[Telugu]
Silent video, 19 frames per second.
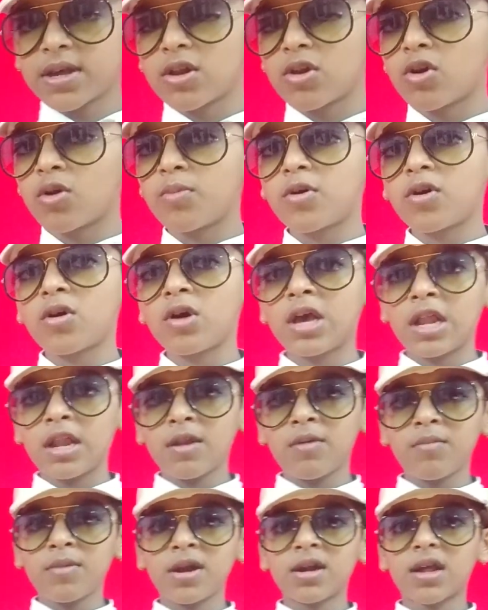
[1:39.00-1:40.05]
లోబో
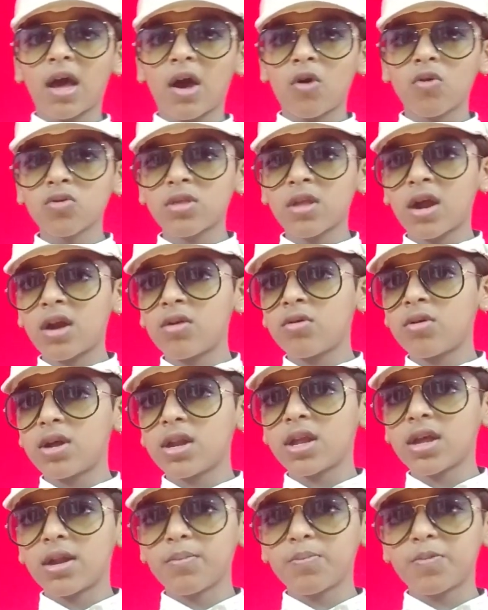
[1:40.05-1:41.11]
ఎలిమినేట్ అవుతాడు
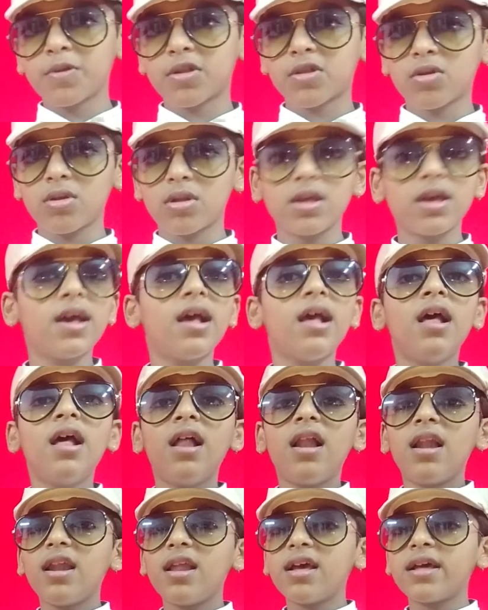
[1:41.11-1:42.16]
అని అనిపిస్తుంది
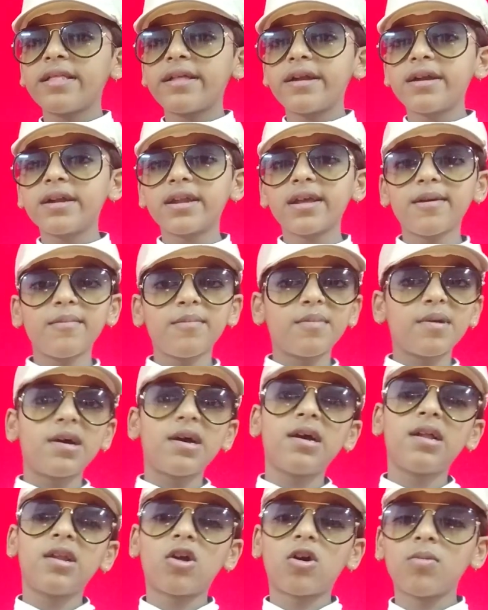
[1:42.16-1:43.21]
లేదంటే
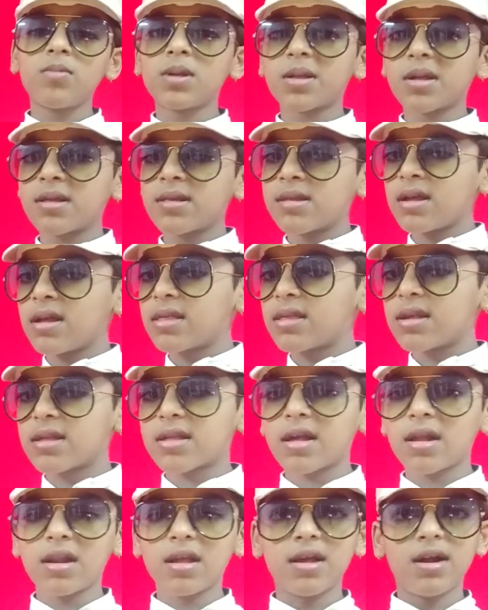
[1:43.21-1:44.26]
నామినేషన్స్ని
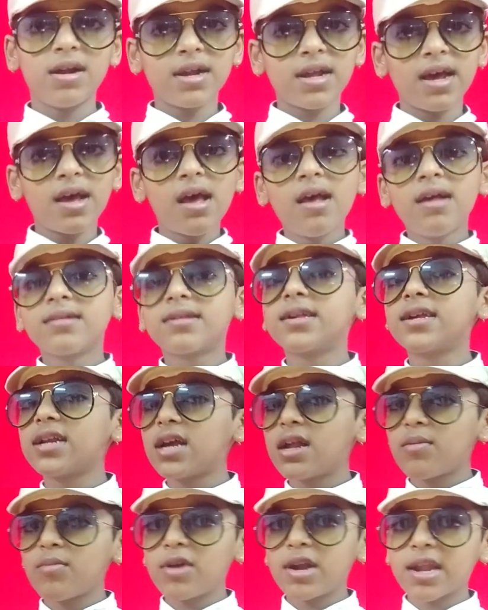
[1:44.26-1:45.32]
ఎత్తేస్తారు లేదంటే సిరి
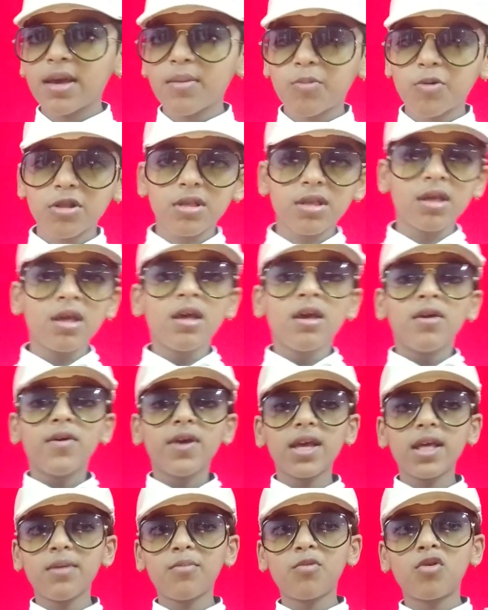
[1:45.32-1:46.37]
ఎలిమినేట్ అయిపోద్ది
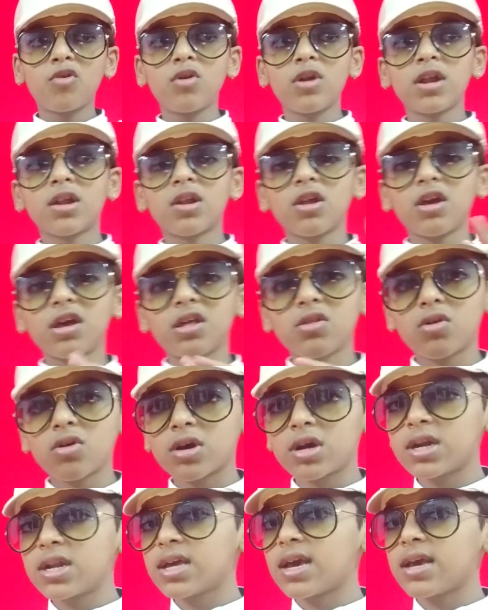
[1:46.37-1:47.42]
ఈ మూడిట్లో ఏదో
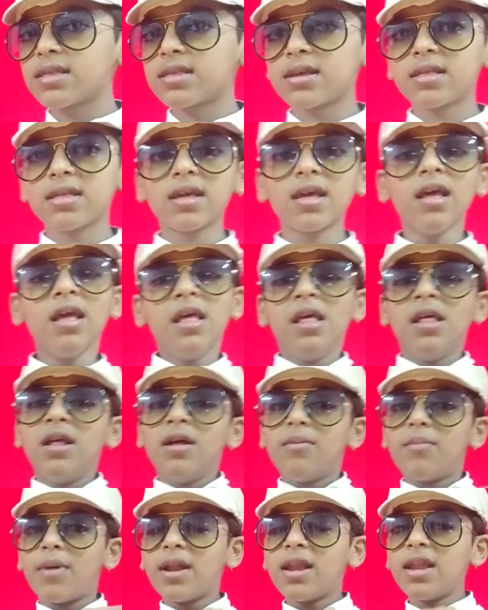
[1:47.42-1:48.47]
ఒకటి అవుతుంది
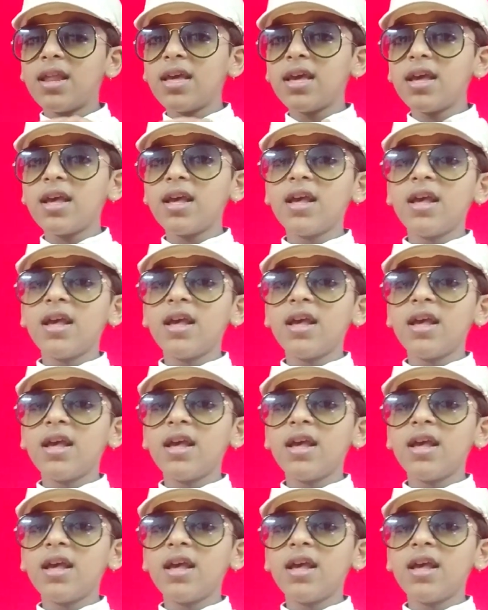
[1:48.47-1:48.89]
మళ్ళీ